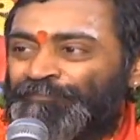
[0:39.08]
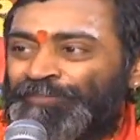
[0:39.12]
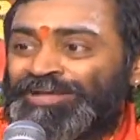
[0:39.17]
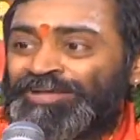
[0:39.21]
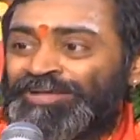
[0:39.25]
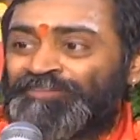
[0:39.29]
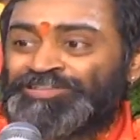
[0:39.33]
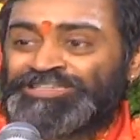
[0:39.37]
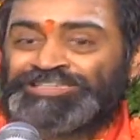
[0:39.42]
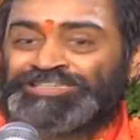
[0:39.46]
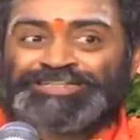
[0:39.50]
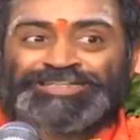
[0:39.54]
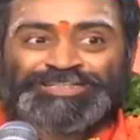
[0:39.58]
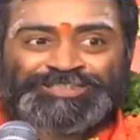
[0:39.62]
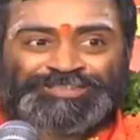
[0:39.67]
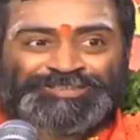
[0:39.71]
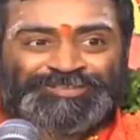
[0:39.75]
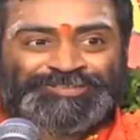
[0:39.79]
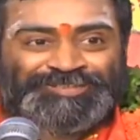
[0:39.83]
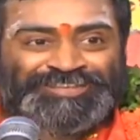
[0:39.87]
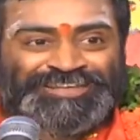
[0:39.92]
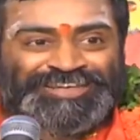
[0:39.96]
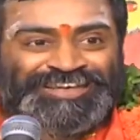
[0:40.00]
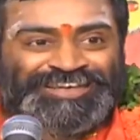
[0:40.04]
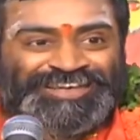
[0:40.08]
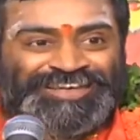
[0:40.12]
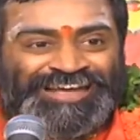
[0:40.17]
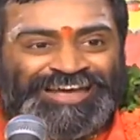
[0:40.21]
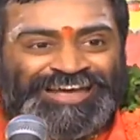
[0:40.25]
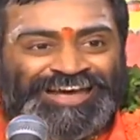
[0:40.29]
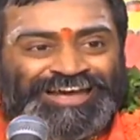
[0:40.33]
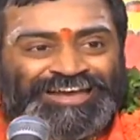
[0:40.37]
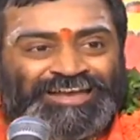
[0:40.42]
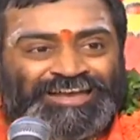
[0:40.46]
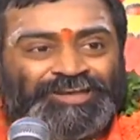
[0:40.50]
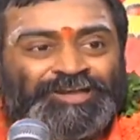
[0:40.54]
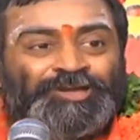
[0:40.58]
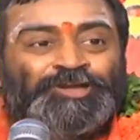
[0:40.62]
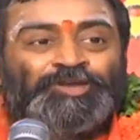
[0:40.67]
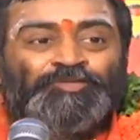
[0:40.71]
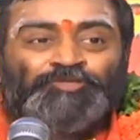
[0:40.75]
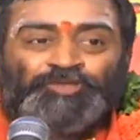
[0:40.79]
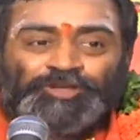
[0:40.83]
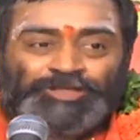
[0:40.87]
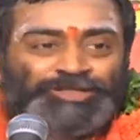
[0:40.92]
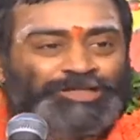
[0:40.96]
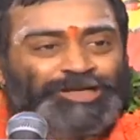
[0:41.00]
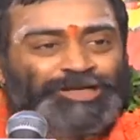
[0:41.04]
పైగా విస్తరిస్తుంది అలా
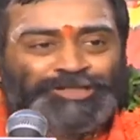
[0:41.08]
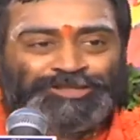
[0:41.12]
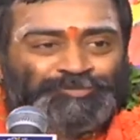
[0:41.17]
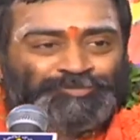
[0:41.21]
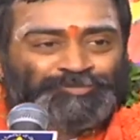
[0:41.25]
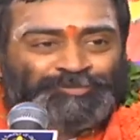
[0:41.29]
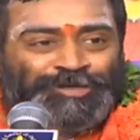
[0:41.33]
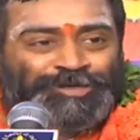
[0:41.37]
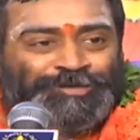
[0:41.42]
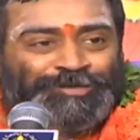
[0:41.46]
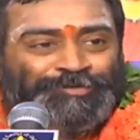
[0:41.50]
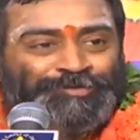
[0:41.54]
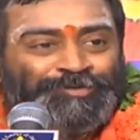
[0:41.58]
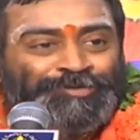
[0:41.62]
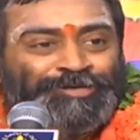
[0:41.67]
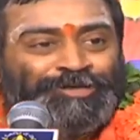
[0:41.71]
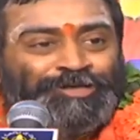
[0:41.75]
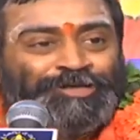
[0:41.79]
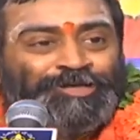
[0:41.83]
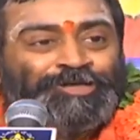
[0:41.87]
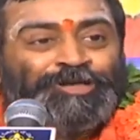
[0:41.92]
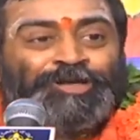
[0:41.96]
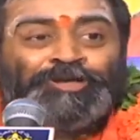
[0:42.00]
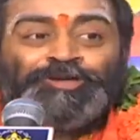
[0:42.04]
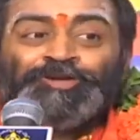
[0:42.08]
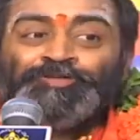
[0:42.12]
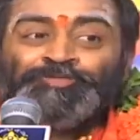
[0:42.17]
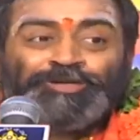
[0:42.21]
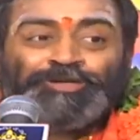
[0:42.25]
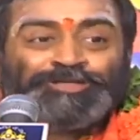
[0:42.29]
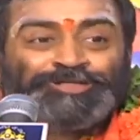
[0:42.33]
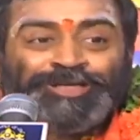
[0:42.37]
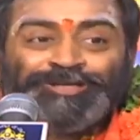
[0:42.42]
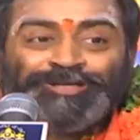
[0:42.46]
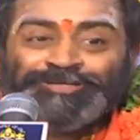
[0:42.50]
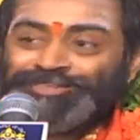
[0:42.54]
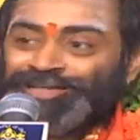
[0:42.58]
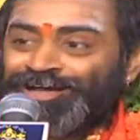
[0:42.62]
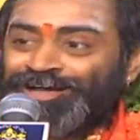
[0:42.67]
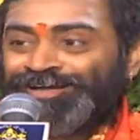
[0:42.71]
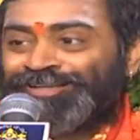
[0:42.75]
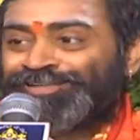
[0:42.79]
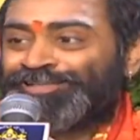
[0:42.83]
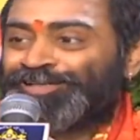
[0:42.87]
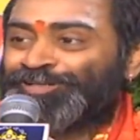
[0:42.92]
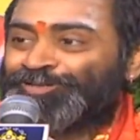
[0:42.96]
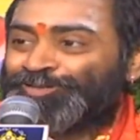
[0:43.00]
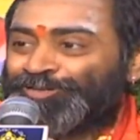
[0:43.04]
రెండు వృక్షాలు చెప్తున్నాడు ఈ రెండు వృక్షాలు
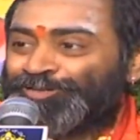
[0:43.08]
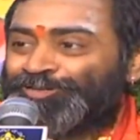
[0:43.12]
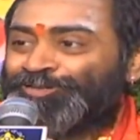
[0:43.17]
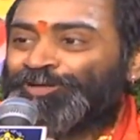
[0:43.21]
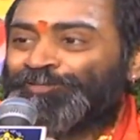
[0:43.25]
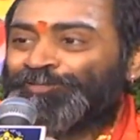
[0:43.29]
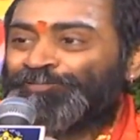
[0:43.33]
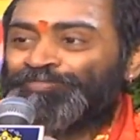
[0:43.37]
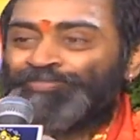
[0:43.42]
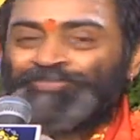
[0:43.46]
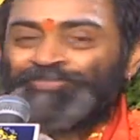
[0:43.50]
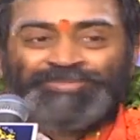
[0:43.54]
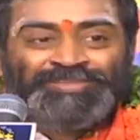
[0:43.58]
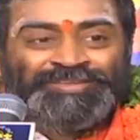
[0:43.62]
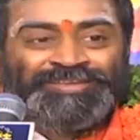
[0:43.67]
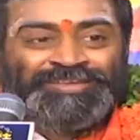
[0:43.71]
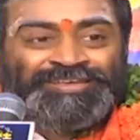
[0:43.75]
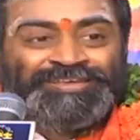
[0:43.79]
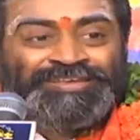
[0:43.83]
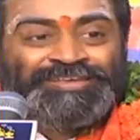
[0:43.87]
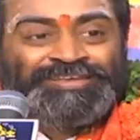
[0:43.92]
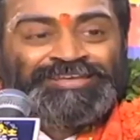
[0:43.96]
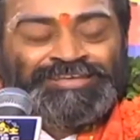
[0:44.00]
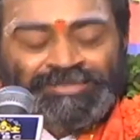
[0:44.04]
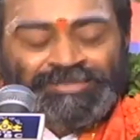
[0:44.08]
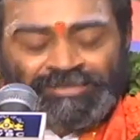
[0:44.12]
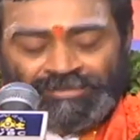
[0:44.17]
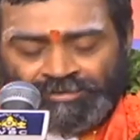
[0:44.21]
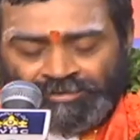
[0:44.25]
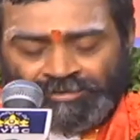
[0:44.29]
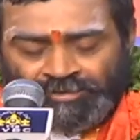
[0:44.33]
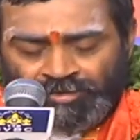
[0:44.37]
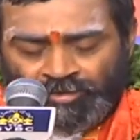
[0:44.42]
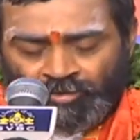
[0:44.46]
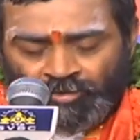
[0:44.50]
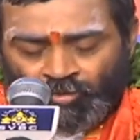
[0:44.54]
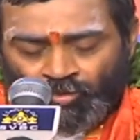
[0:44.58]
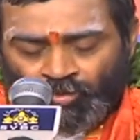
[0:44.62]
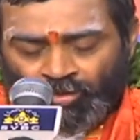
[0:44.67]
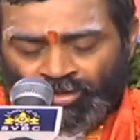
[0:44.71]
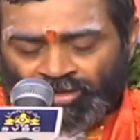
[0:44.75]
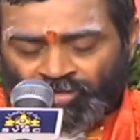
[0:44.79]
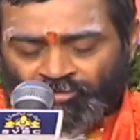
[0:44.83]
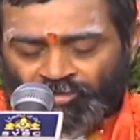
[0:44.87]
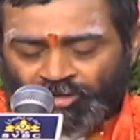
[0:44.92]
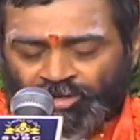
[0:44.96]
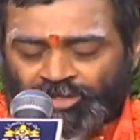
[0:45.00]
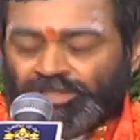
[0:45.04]
జాగ్రత్తగా చూద్దాం
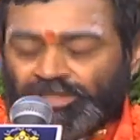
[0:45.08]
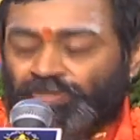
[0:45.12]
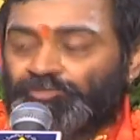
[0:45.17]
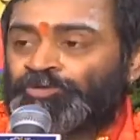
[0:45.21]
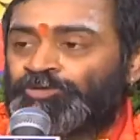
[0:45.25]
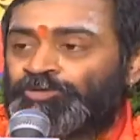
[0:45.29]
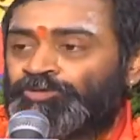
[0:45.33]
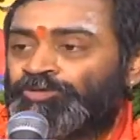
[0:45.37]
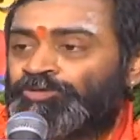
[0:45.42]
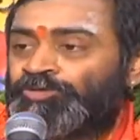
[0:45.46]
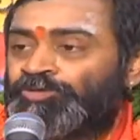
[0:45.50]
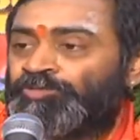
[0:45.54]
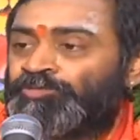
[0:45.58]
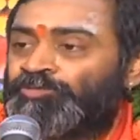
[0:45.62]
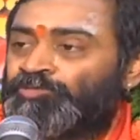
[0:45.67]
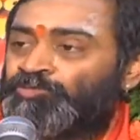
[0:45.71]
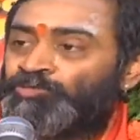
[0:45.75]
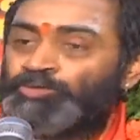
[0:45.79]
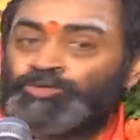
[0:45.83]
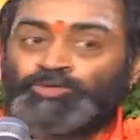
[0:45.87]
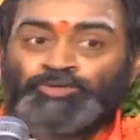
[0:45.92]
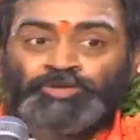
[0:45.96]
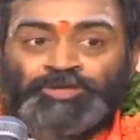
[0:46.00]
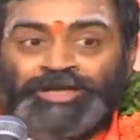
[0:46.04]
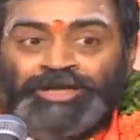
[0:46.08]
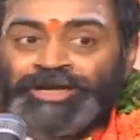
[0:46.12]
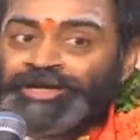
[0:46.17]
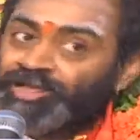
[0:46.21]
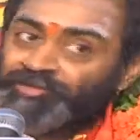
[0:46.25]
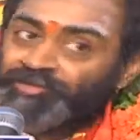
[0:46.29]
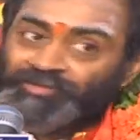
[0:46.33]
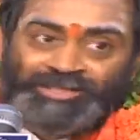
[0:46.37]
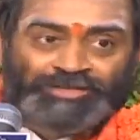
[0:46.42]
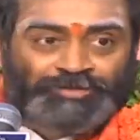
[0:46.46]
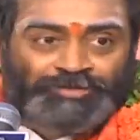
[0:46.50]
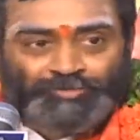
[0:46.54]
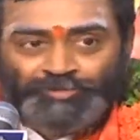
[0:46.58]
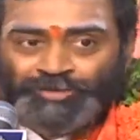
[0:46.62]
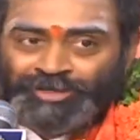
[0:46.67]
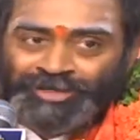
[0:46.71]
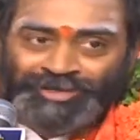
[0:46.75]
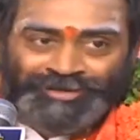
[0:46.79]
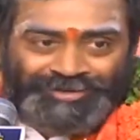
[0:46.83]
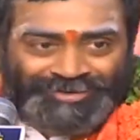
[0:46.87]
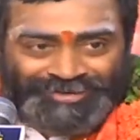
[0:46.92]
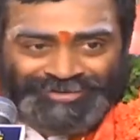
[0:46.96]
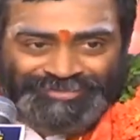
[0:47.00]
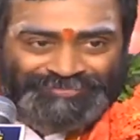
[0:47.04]
ఒక వృక్షము ముందు నెగిటివే
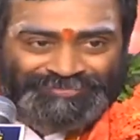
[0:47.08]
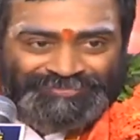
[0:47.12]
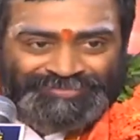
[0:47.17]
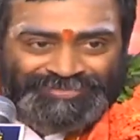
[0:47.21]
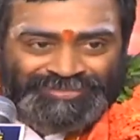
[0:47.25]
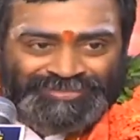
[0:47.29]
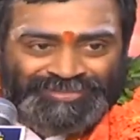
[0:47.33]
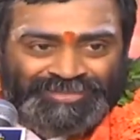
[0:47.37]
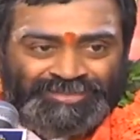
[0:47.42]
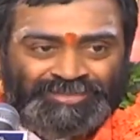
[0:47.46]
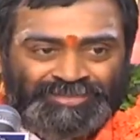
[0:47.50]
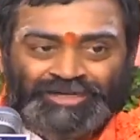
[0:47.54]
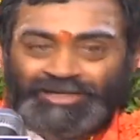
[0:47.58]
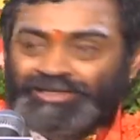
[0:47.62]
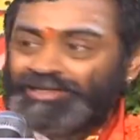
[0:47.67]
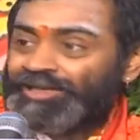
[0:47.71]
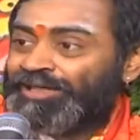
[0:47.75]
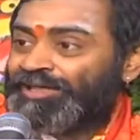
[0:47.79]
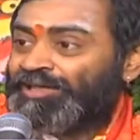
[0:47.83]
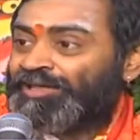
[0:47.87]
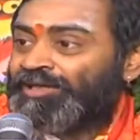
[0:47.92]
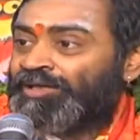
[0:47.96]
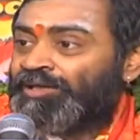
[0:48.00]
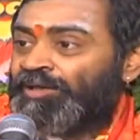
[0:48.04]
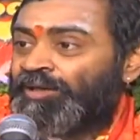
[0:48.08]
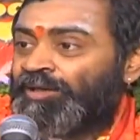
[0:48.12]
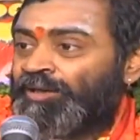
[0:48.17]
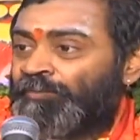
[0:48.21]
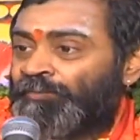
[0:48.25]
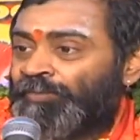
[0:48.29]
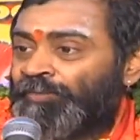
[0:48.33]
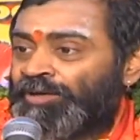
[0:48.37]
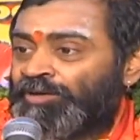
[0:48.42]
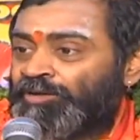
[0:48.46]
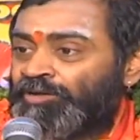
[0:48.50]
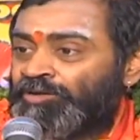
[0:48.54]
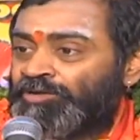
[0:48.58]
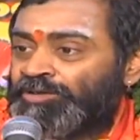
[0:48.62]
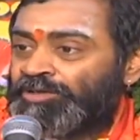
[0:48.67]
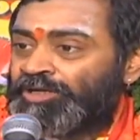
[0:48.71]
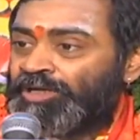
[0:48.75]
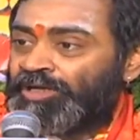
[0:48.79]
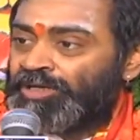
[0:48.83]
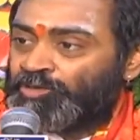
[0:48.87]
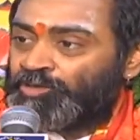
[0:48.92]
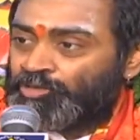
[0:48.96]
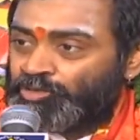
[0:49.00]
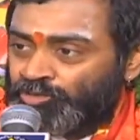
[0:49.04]
చెప్తున్నాడండి ఎందుకంటే మనకు
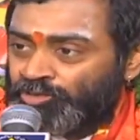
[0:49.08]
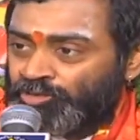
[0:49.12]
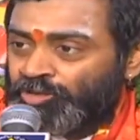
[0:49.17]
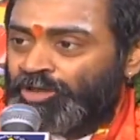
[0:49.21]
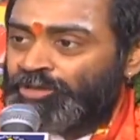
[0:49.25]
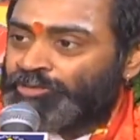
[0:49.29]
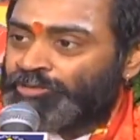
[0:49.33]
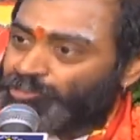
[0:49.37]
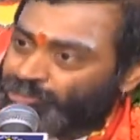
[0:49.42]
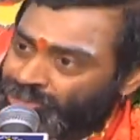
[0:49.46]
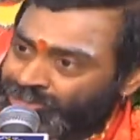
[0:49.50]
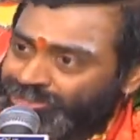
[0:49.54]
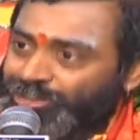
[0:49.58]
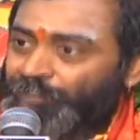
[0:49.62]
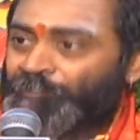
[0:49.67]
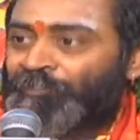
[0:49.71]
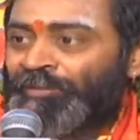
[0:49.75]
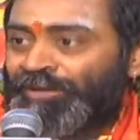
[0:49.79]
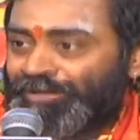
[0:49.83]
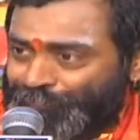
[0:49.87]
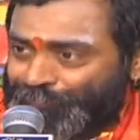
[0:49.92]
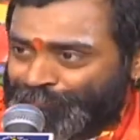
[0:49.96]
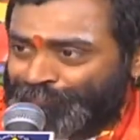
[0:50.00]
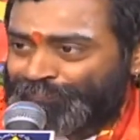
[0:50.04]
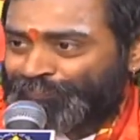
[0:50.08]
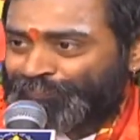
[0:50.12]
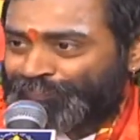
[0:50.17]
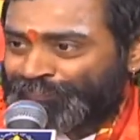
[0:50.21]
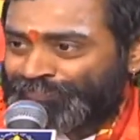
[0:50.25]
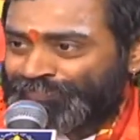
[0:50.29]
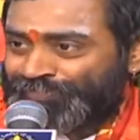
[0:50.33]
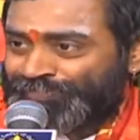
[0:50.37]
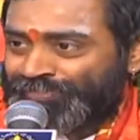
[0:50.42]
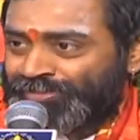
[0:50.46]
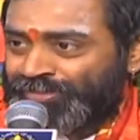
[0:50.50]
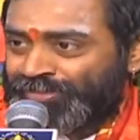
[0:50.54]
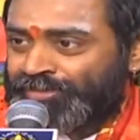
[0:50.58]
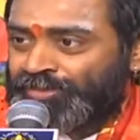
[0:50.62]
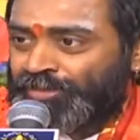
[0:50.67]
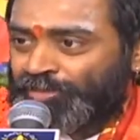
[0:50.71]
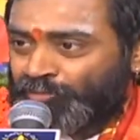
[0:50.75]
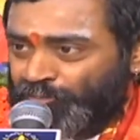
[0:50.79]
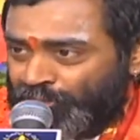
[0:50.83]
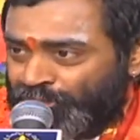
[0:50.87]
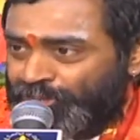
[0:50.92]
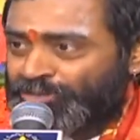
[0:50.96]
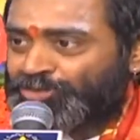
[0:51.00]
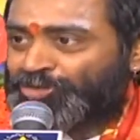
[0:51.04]
ఏది ఉందో అది ముందు చెప్పాలి
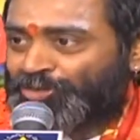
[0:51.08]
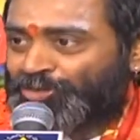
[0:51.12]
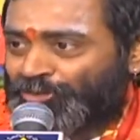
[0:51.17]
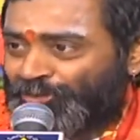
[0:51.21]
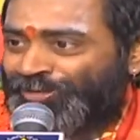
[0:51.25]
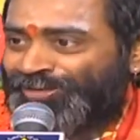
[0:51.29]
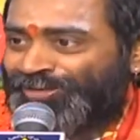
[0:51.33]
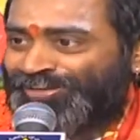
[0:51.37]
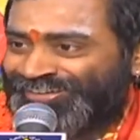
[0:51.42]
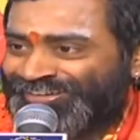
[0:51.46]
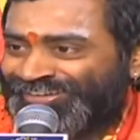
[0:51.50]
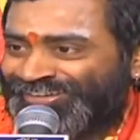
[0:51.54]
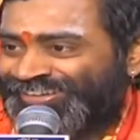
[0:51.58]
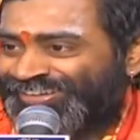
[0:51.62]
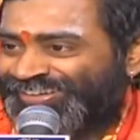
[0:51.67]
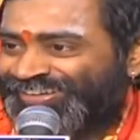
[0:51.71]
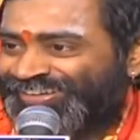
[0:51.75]
ఎందుకంటే వదిలించుకోవాలి